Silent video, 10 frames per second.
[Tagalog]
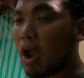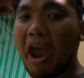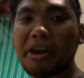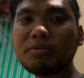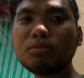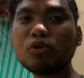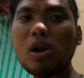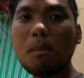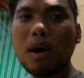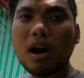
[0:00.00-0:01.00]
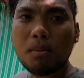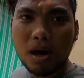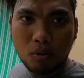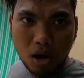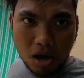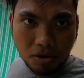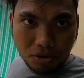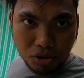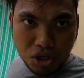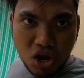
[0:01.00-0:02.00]
Kain muna para merong
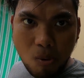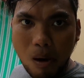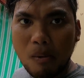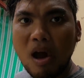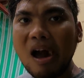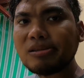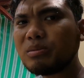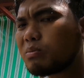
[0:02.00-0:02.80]
energy mamaya.